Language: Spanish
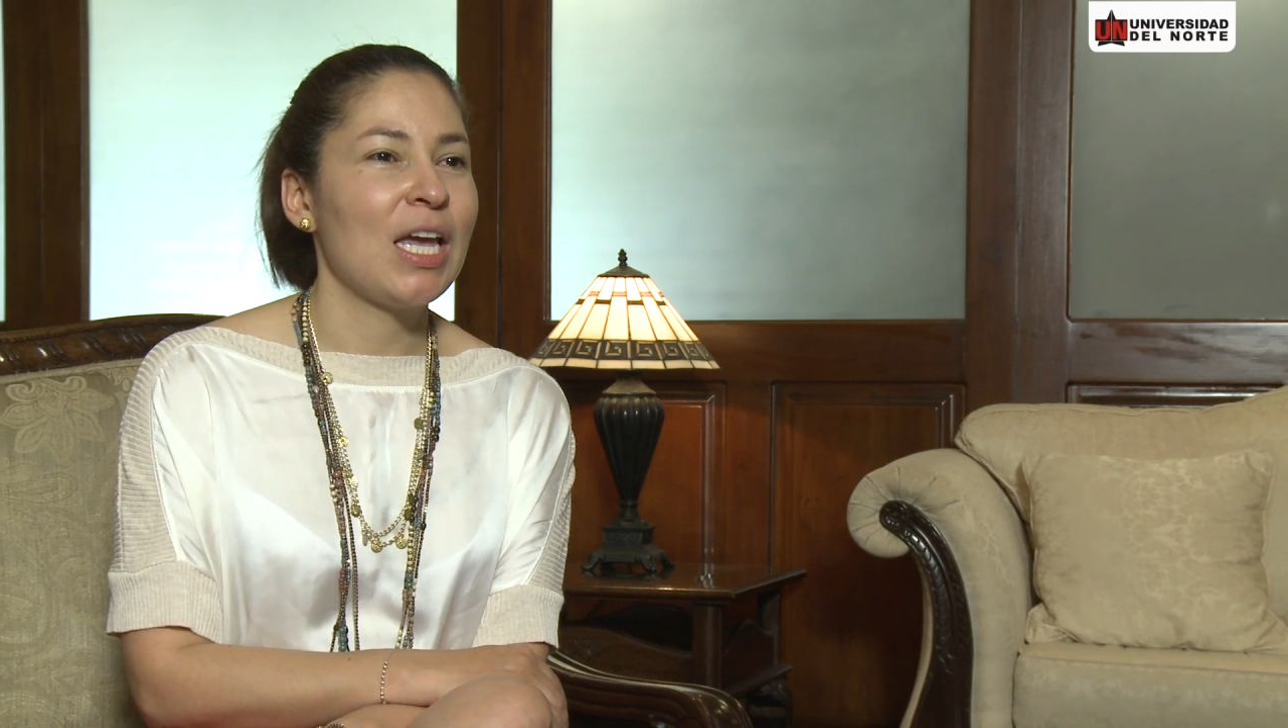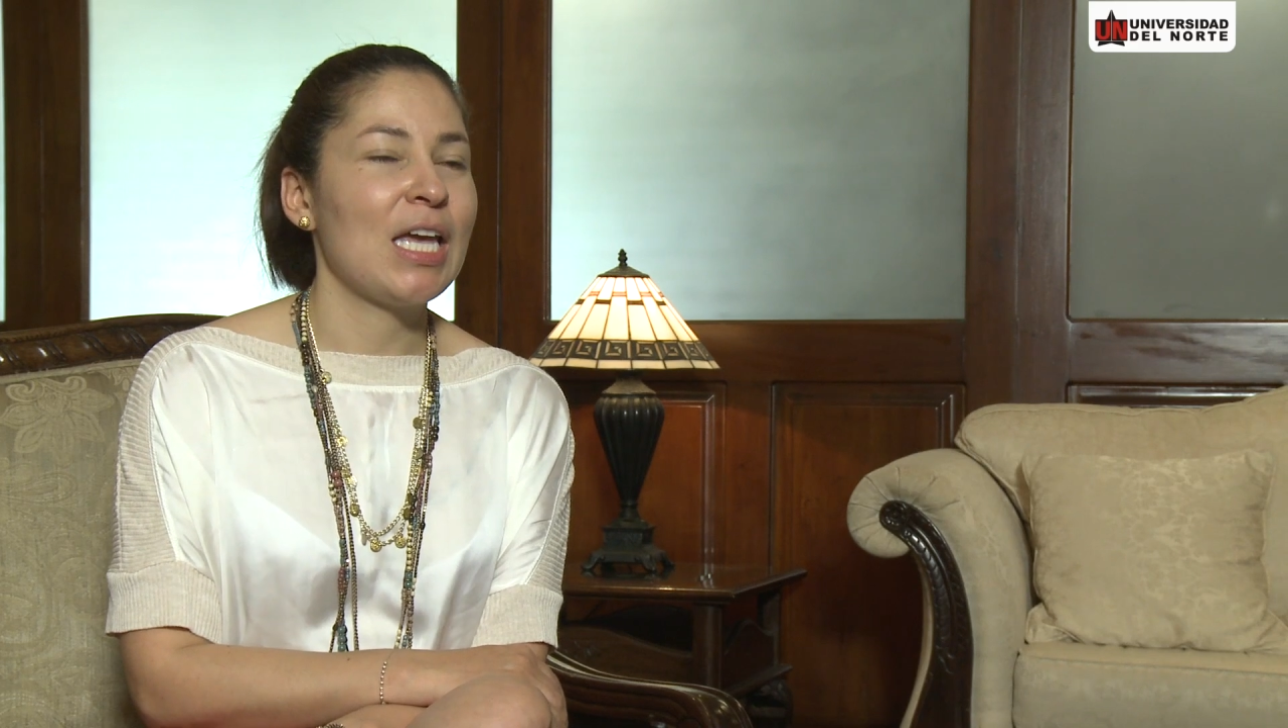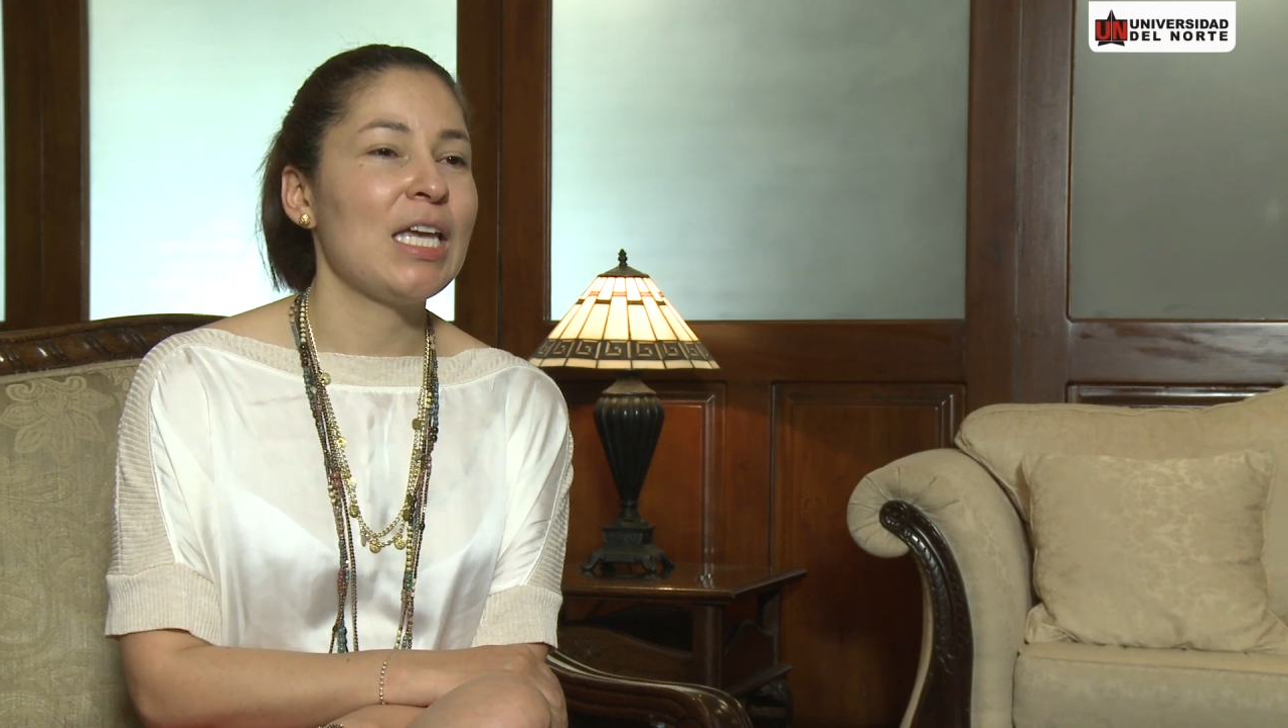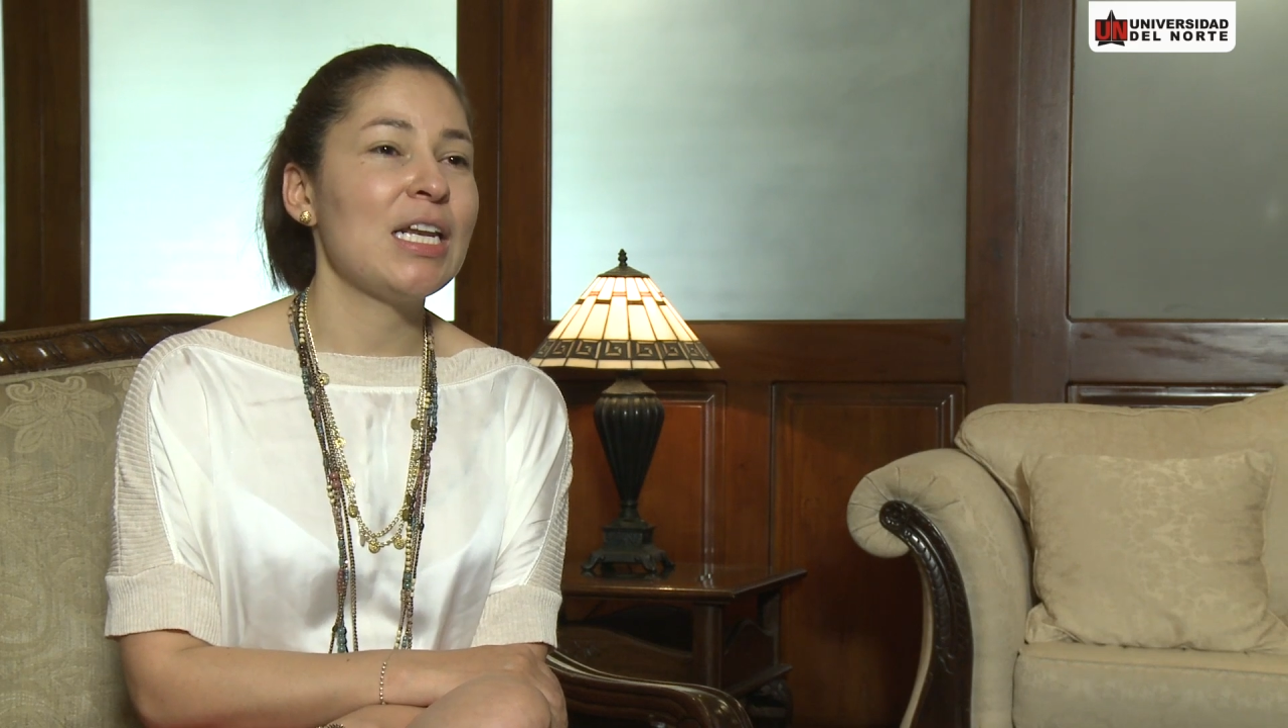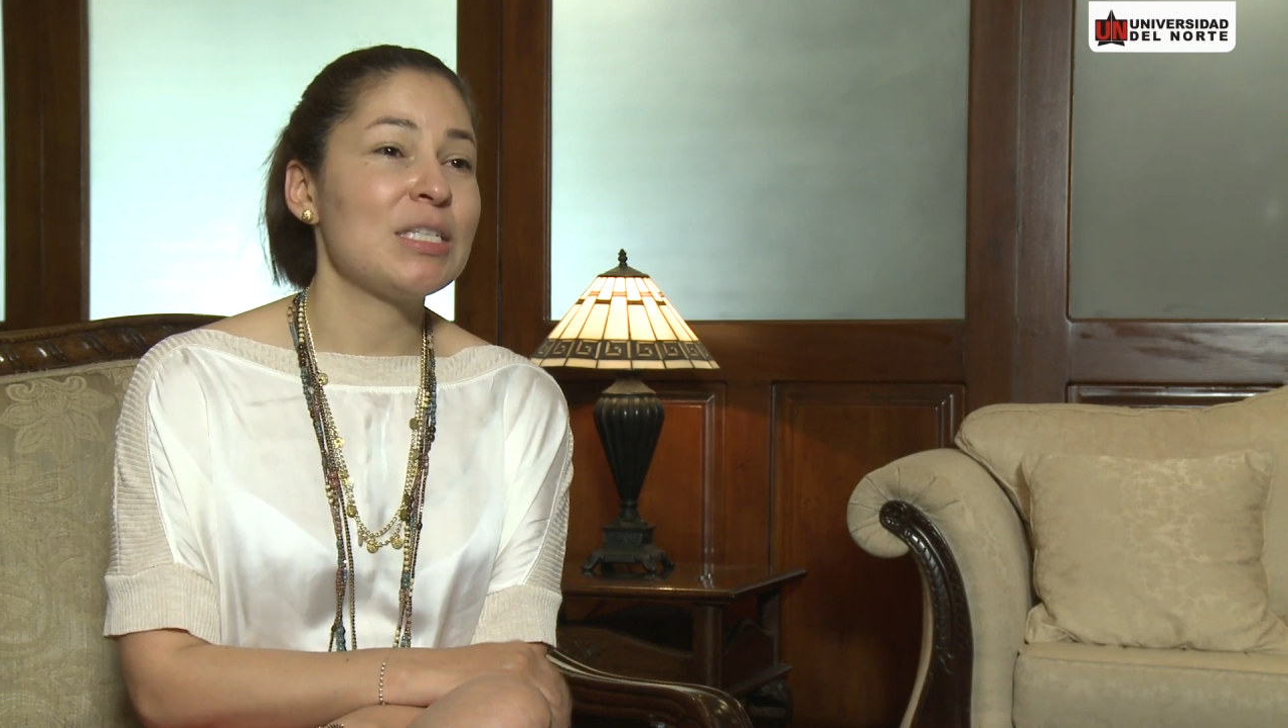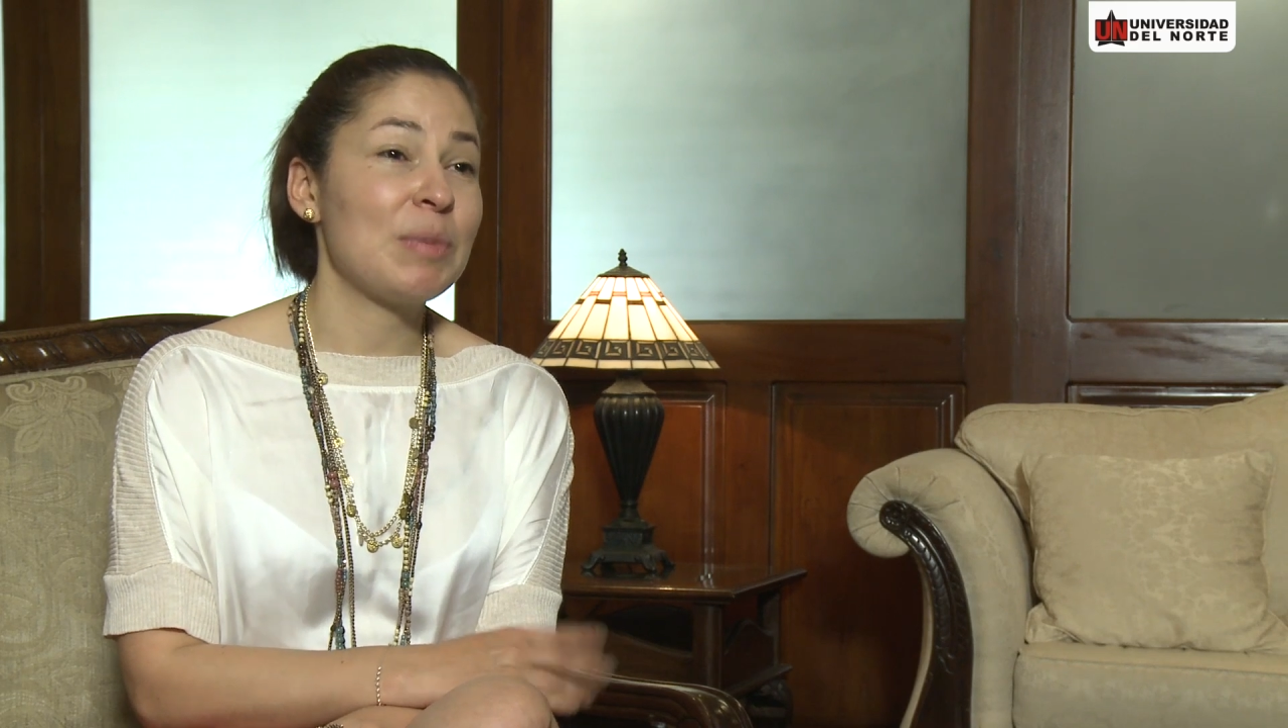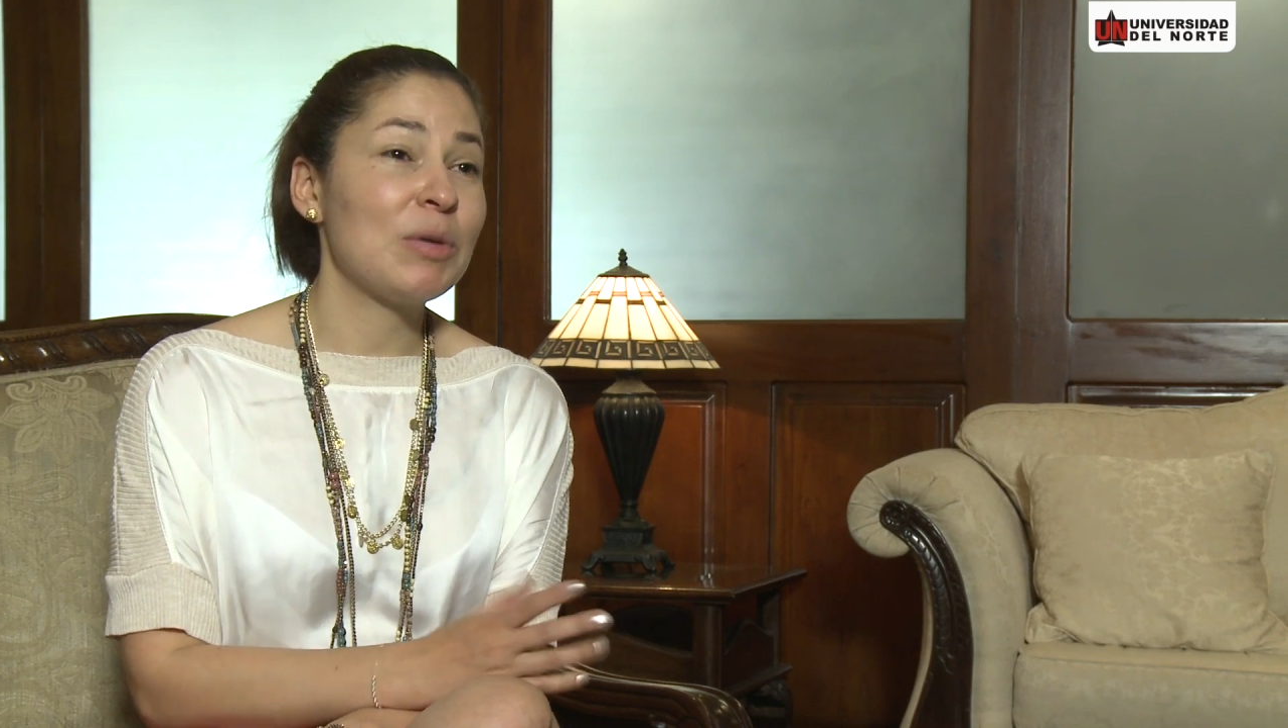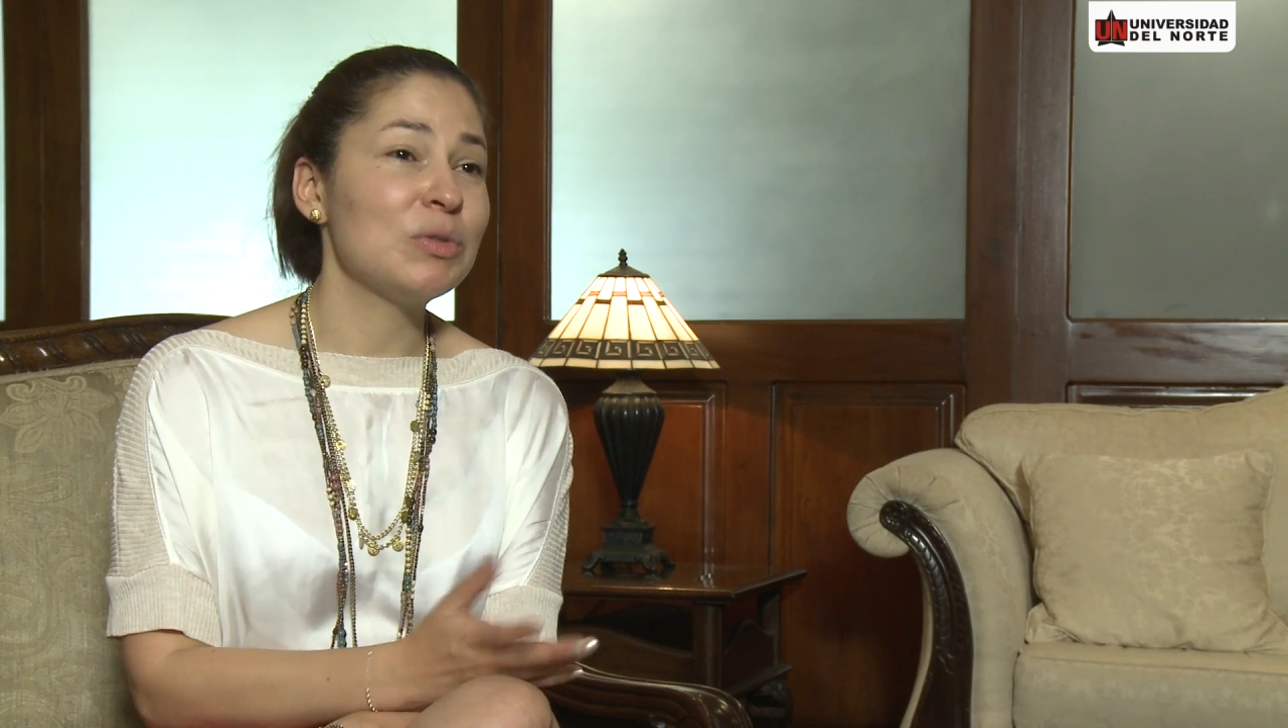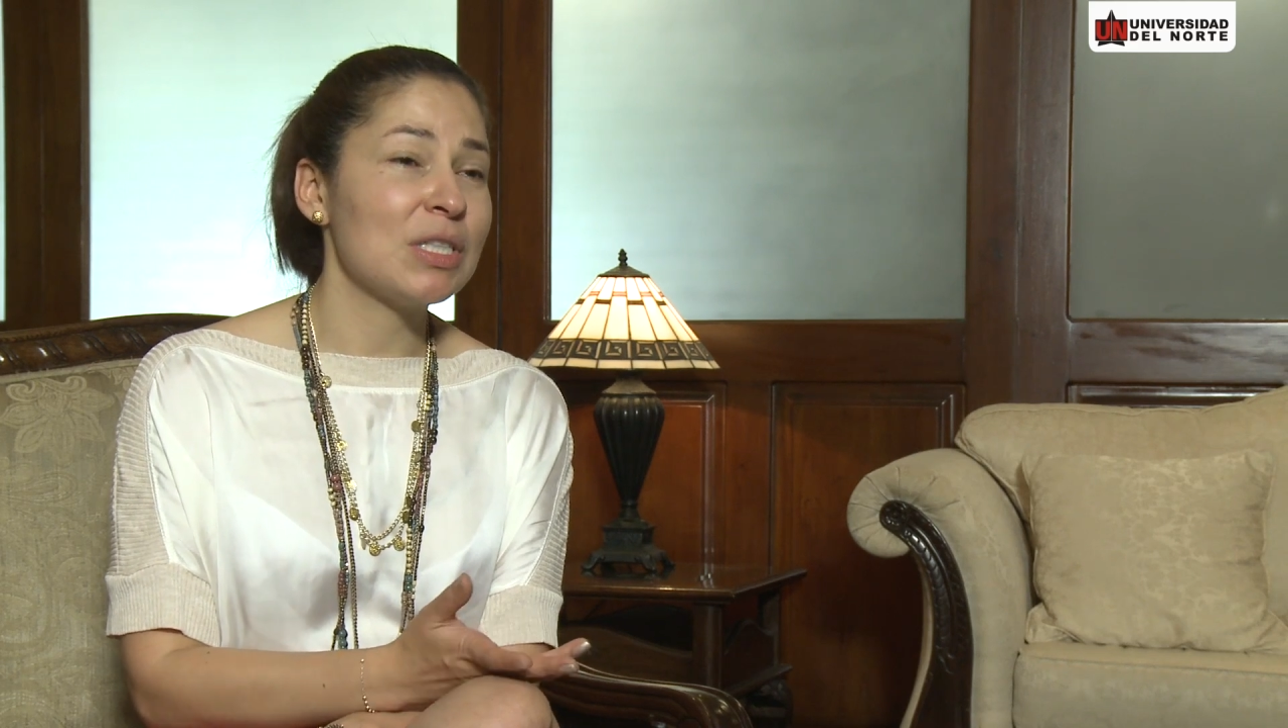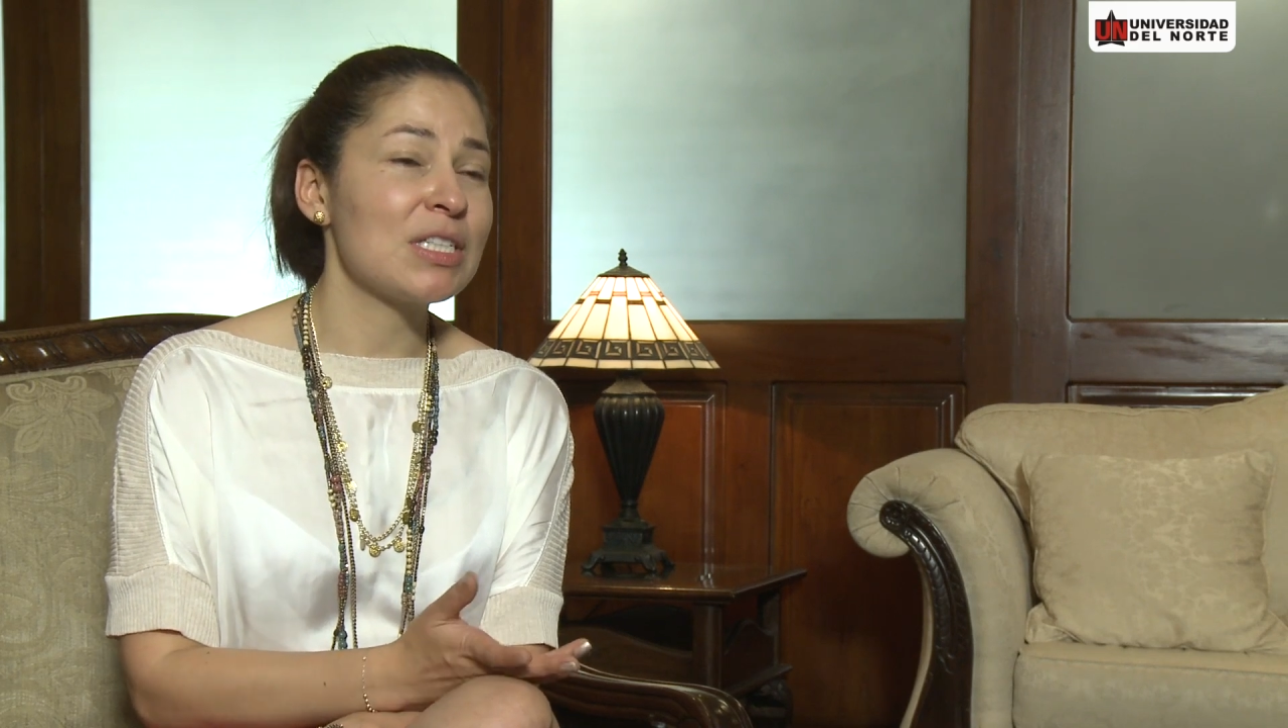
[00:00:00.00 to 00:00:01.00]
Y las
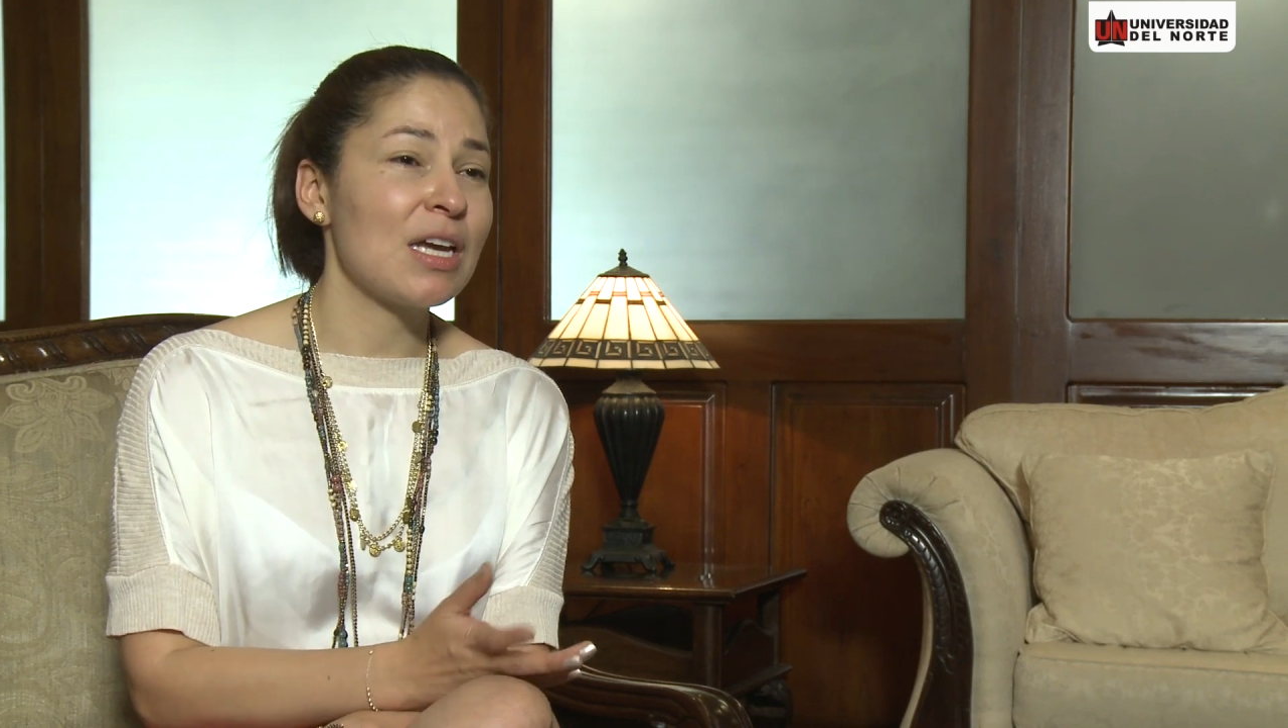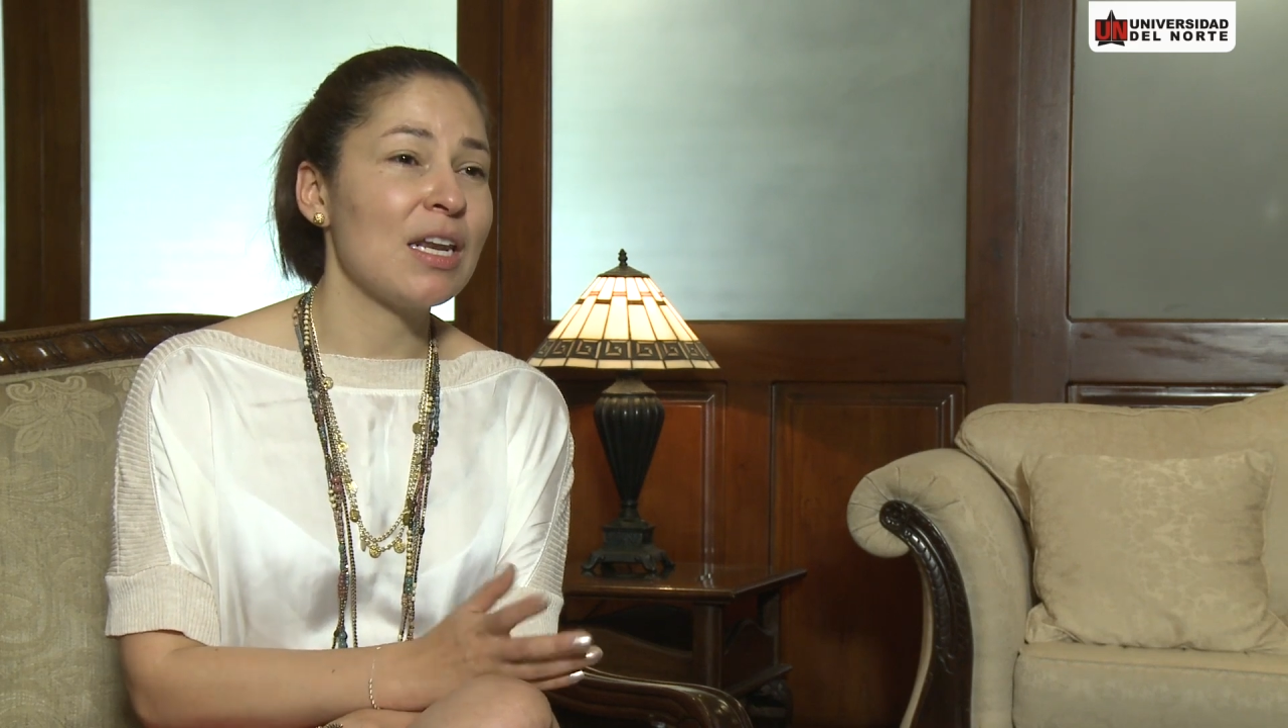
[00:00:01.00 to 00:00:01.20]
preguntas